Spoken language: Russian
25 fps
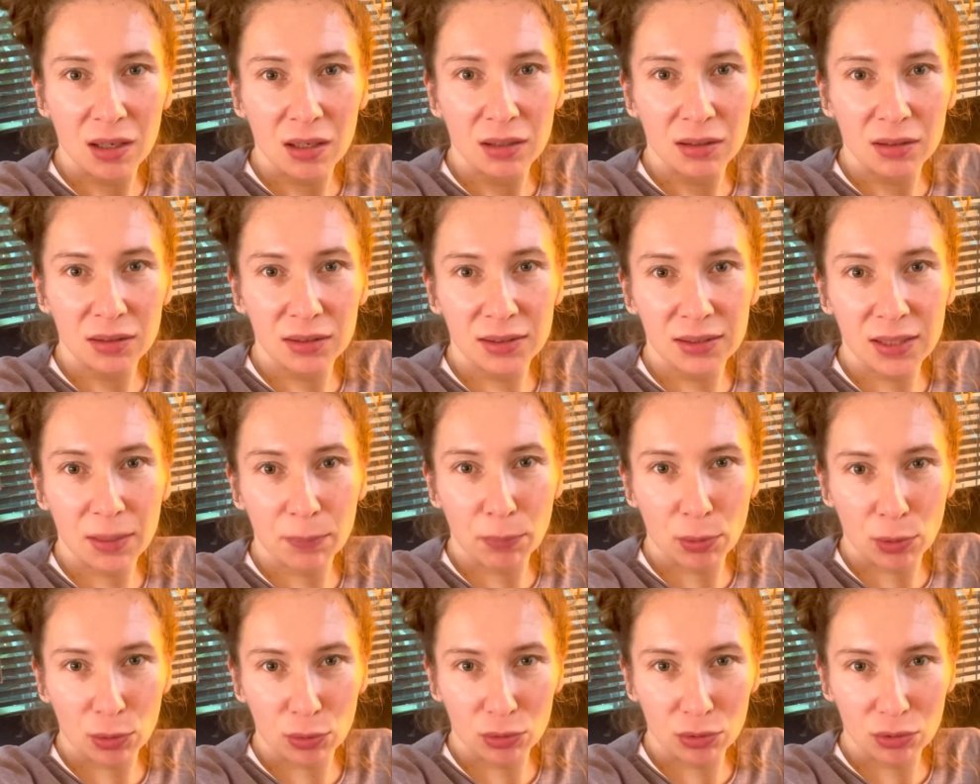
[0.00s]

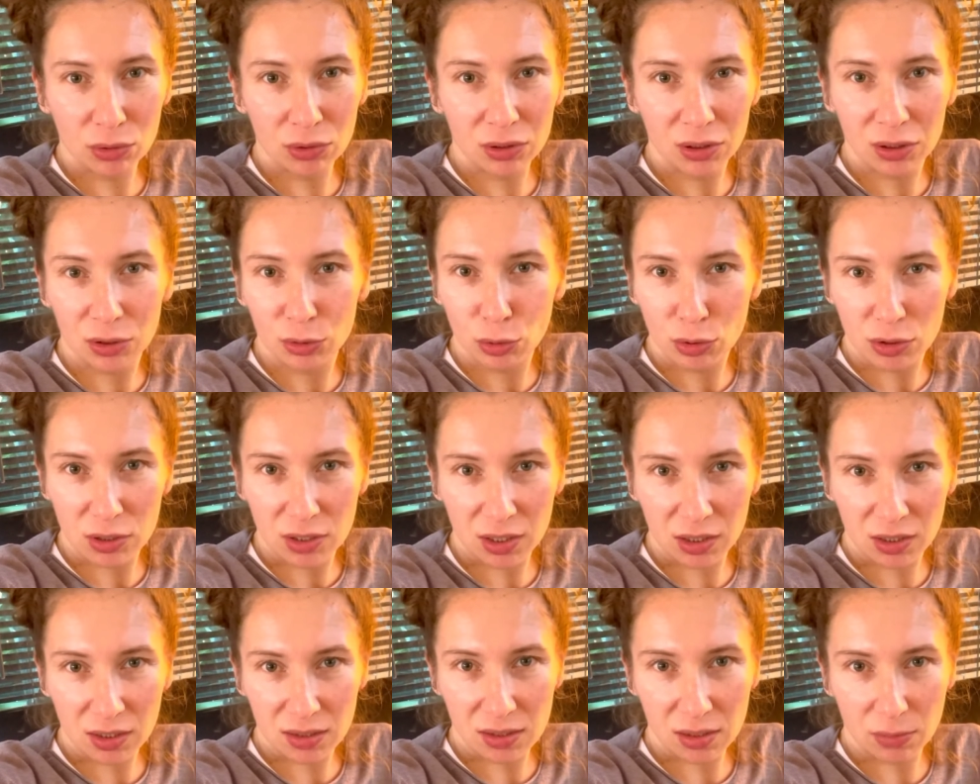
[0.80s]
запро... Э, то есть
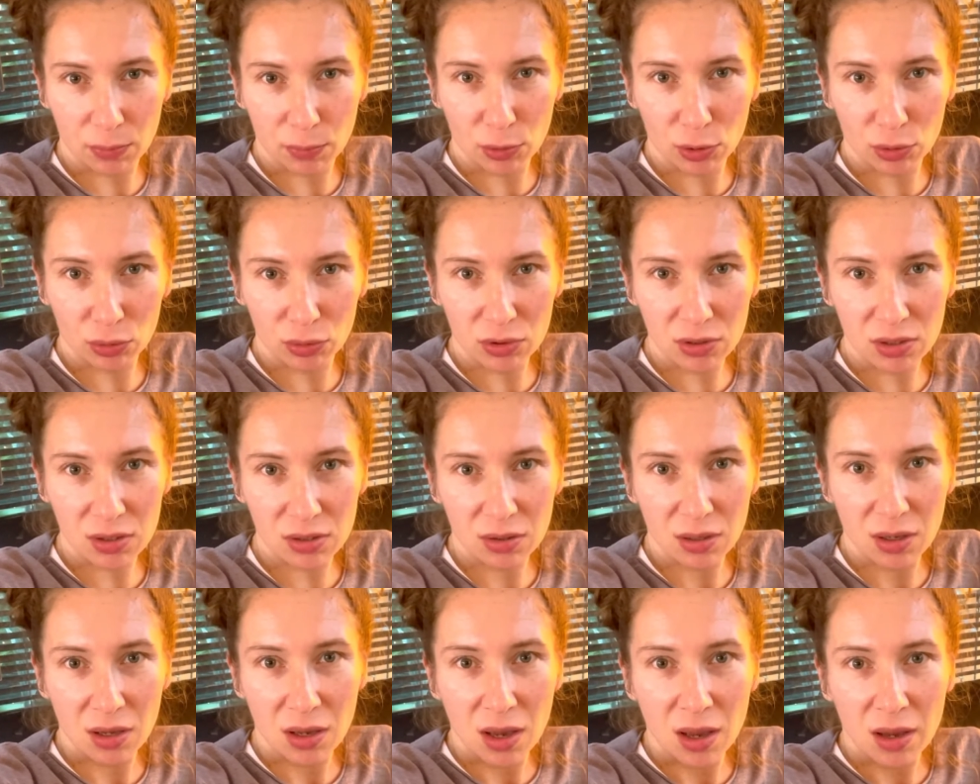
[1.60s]
это запрос,
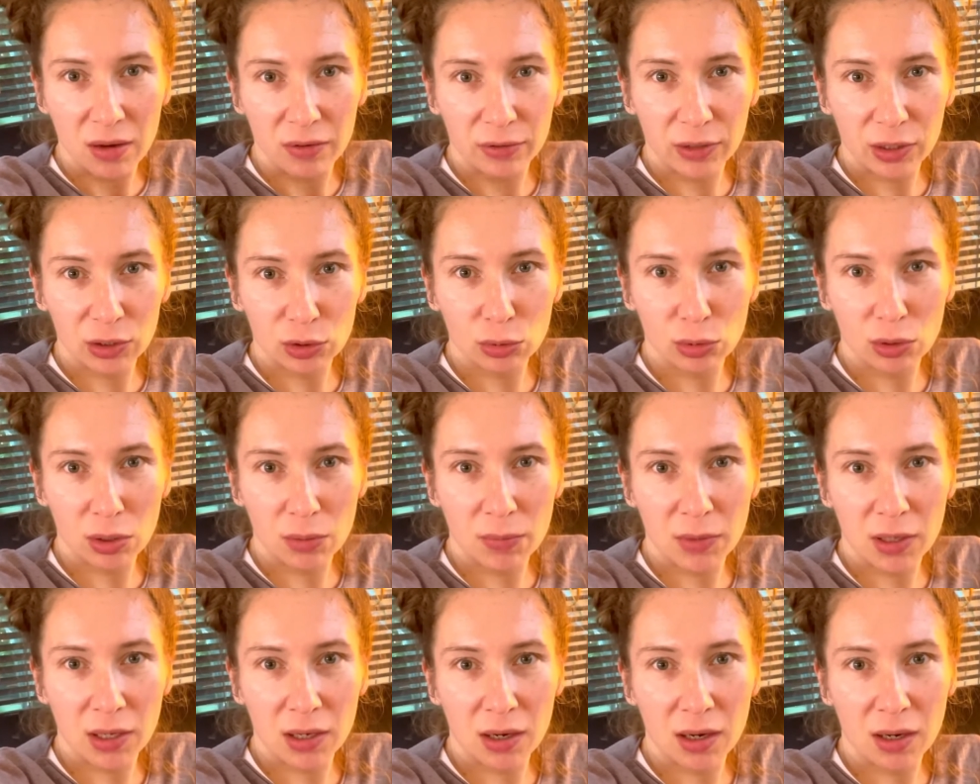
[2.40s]
в котором
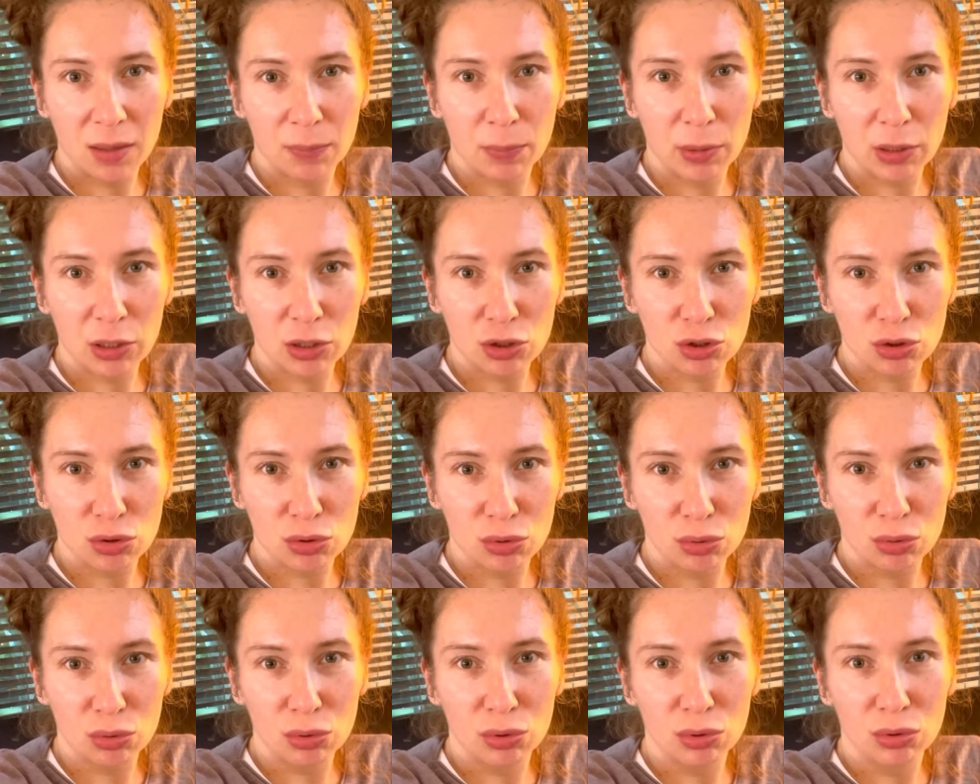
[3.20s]
я
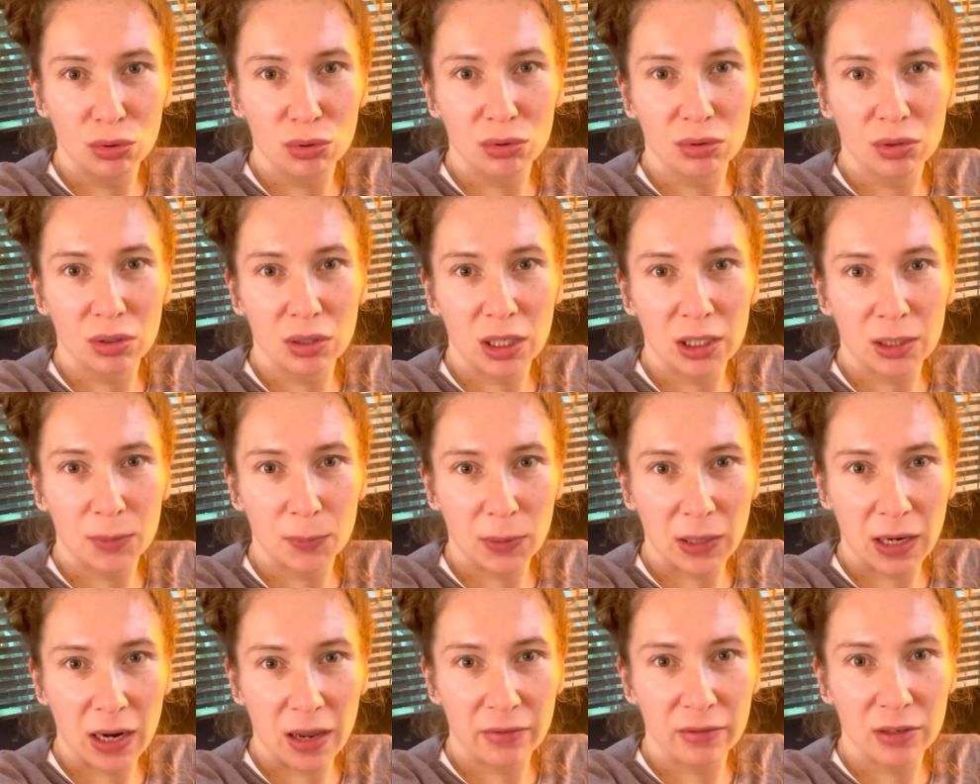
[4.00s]
прошу
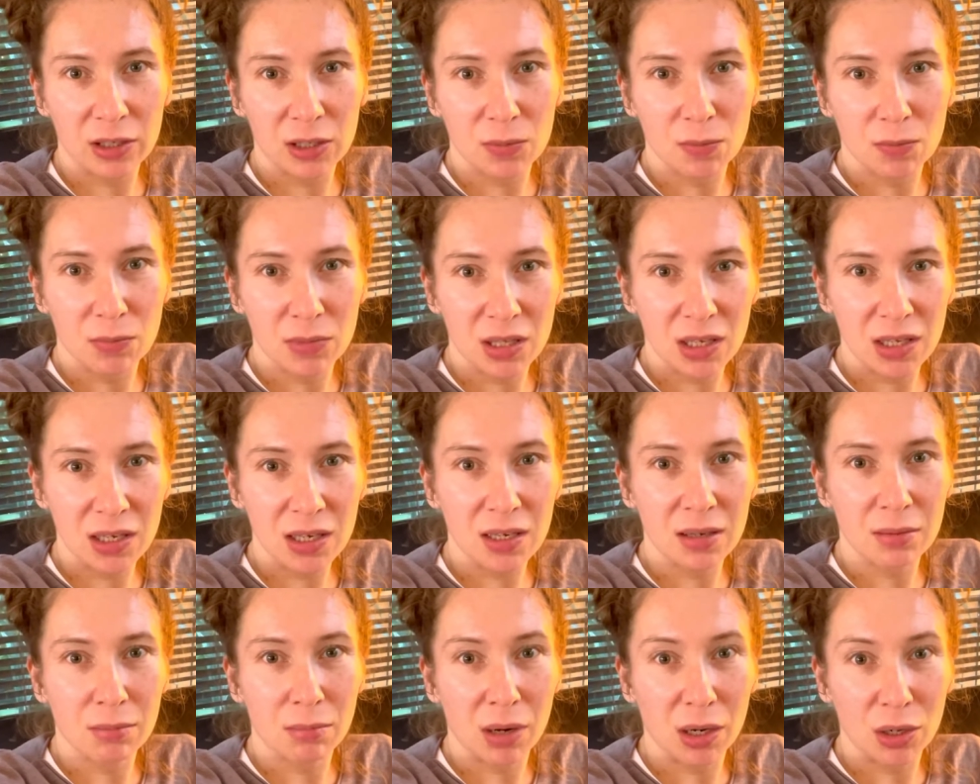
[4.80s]
отправить
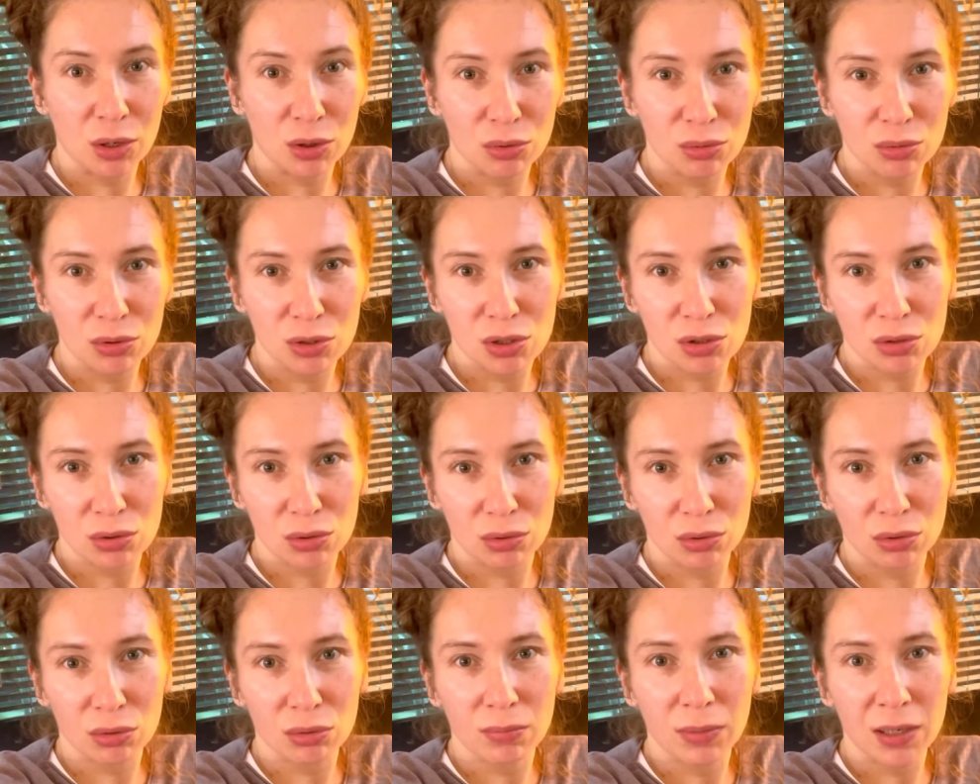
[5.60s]
мне мою
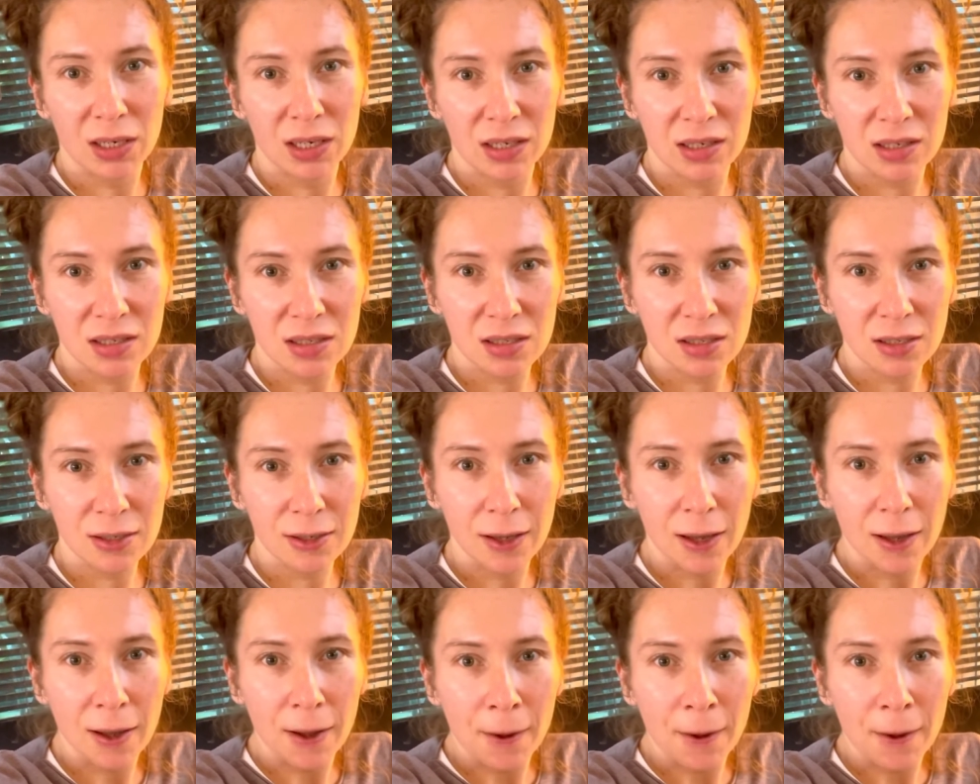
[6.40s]
историю болезни.